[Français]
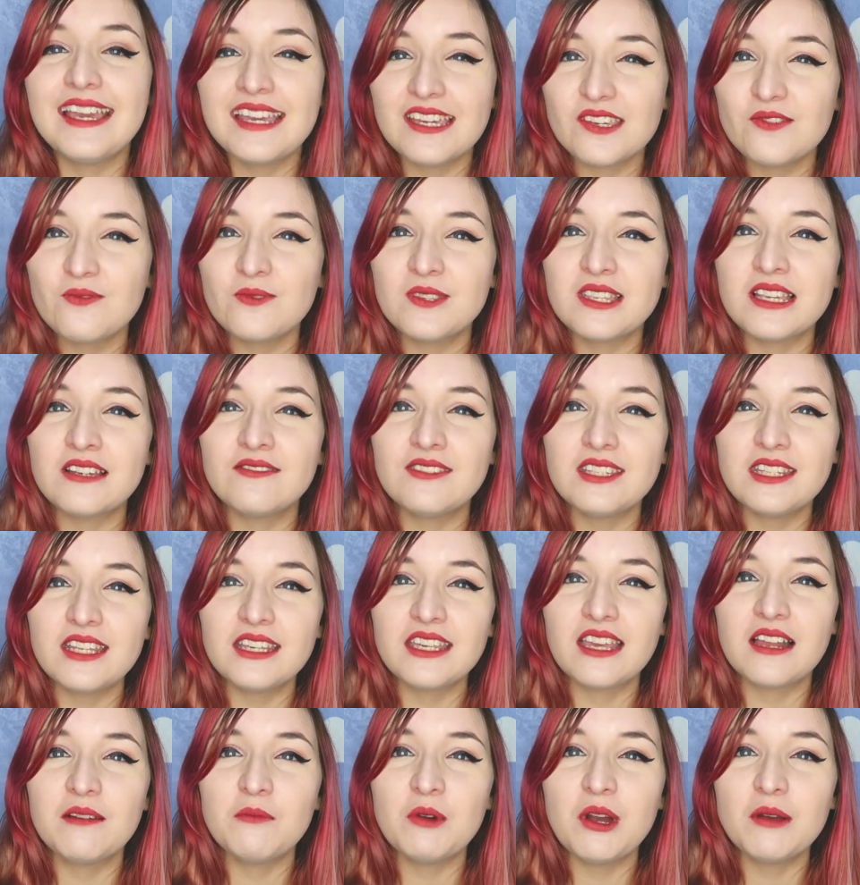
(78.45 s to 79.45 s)
Et je vous
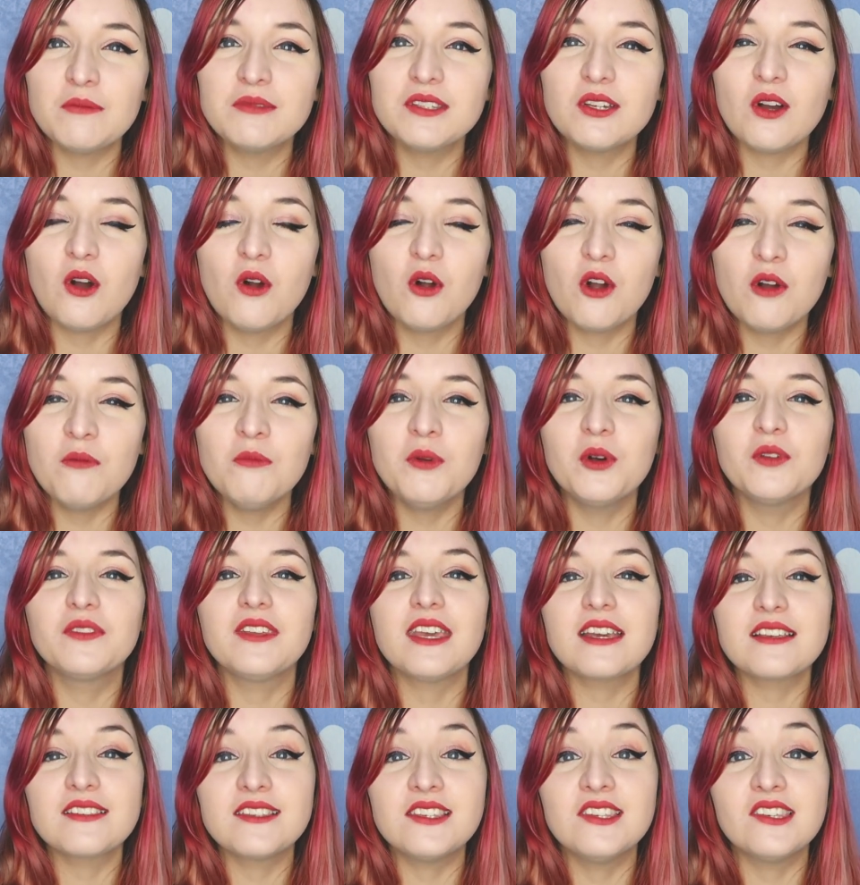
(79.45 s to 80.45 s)
invite également à me dire en
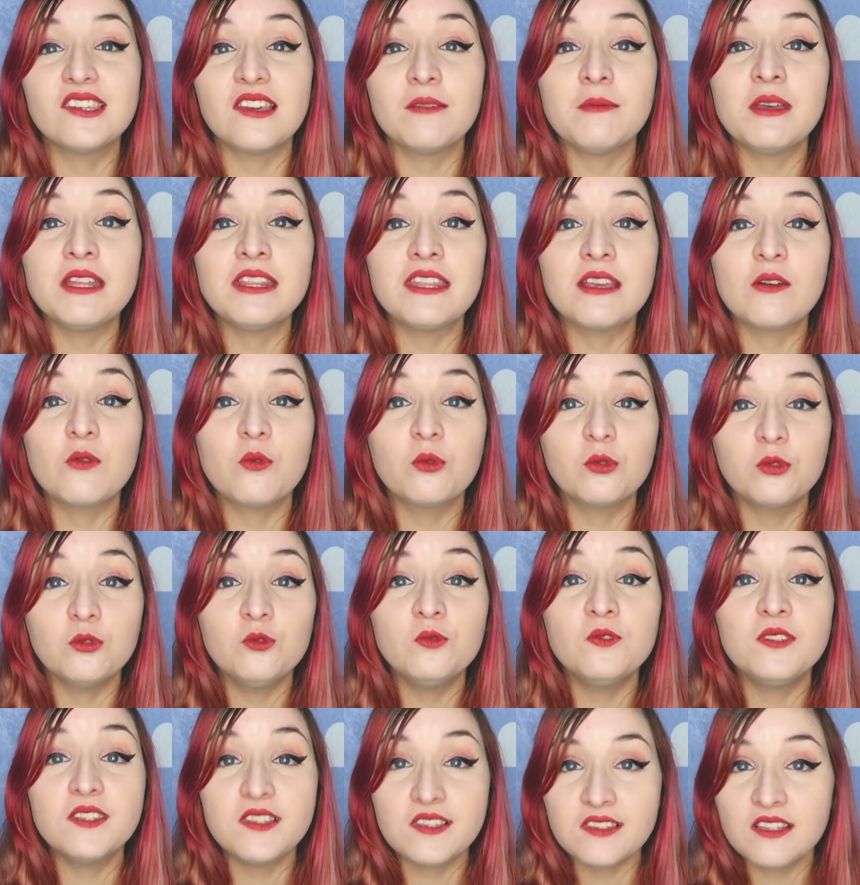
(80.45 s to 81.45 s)
commentaire si jamais des
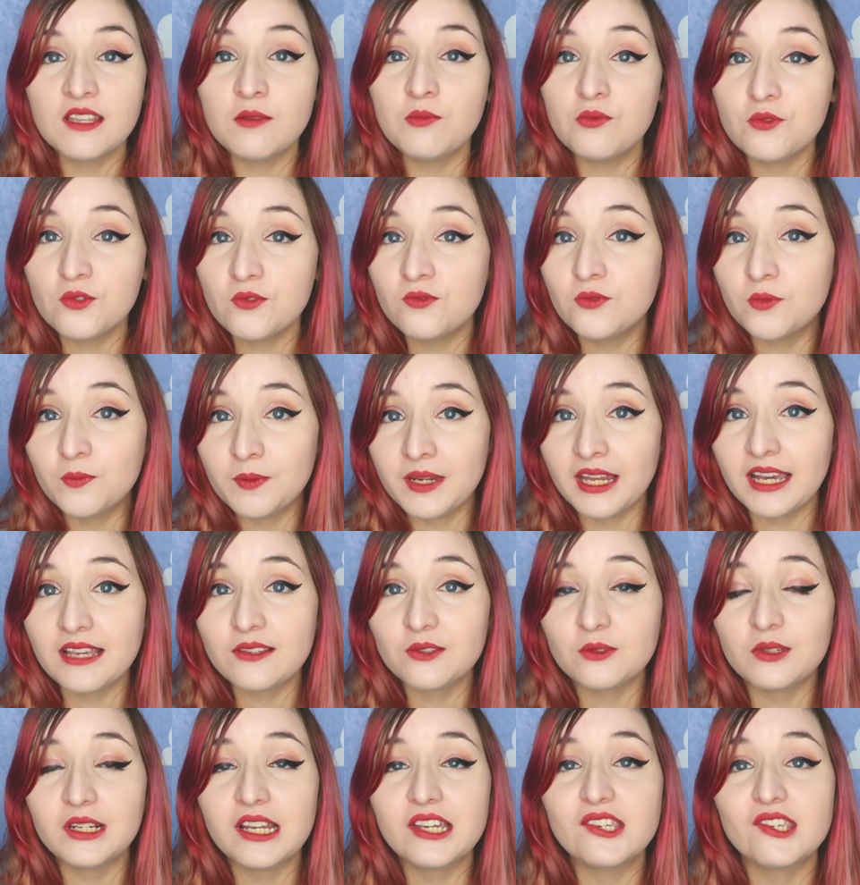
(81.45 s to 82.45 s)
contenus Disney+, vous
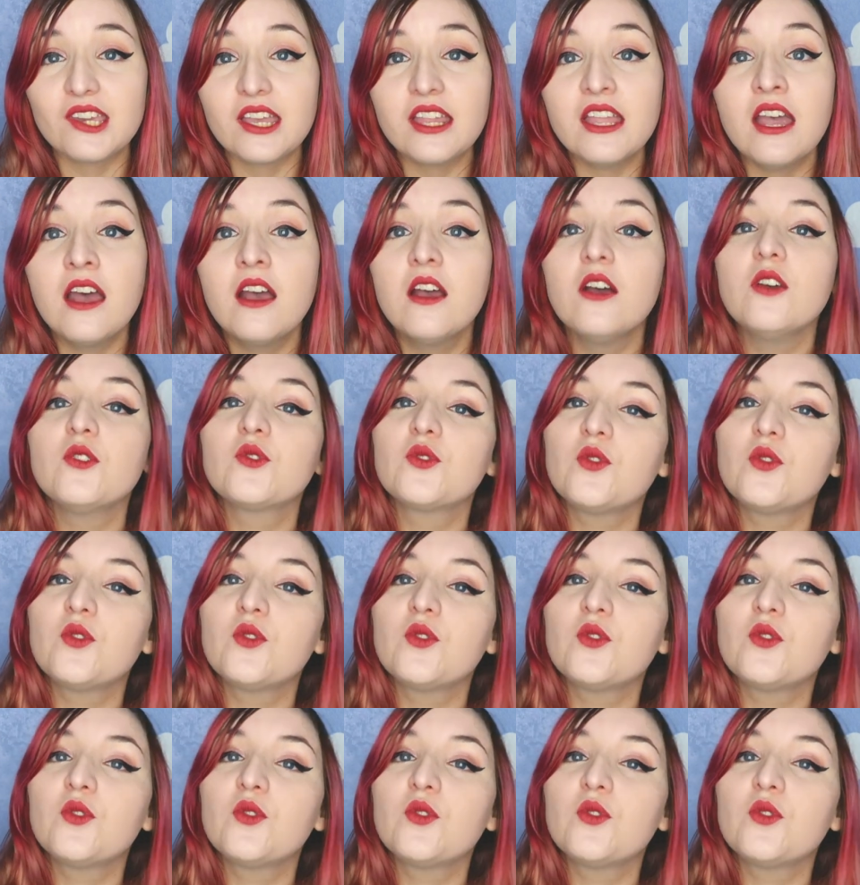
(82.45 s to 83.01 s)
plairaient sur la chaîne,